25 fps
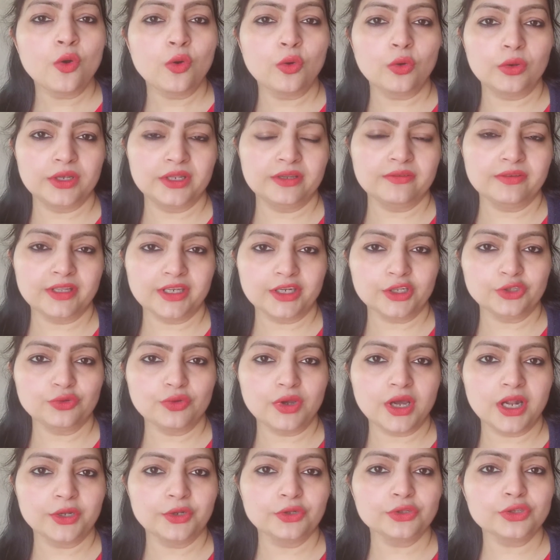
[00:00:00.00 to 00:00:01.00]
होली वगैरह का
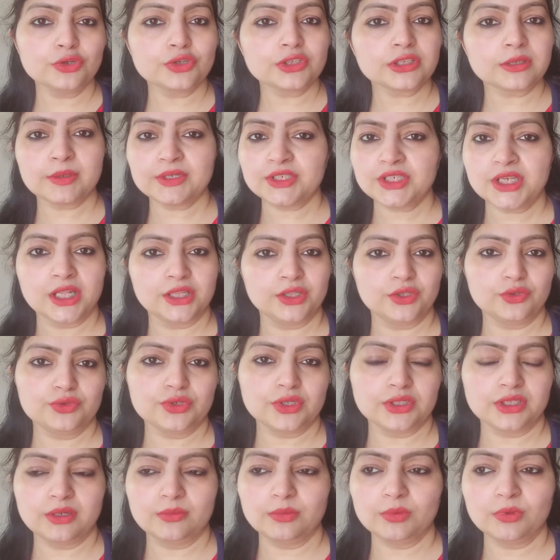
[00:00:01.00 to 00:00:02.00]
त्यौहार नहीं था उसके बाद शांति हो
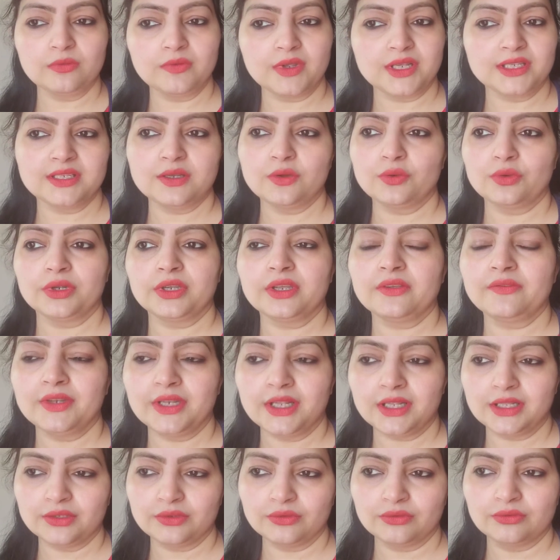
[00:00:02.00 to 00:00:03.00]
जाती है बिल्कुल वैसा हो रखा है
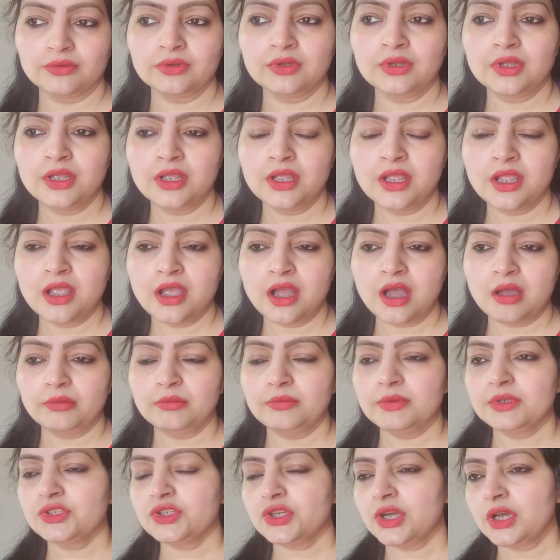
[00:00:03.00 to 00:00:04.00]
फिलहाल तो अभी
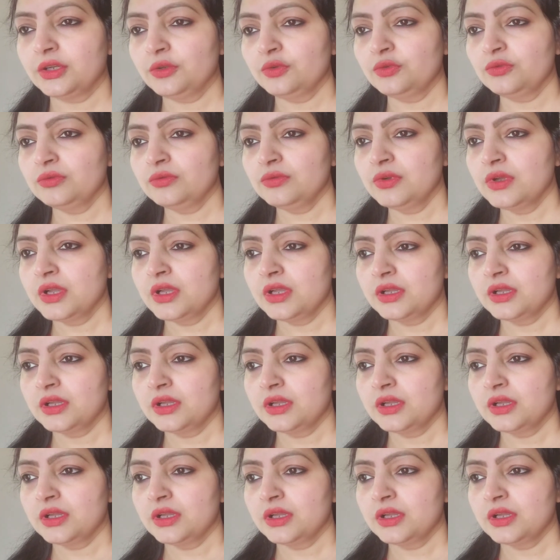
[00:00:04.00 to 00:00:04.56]
मैं जा रही हूँ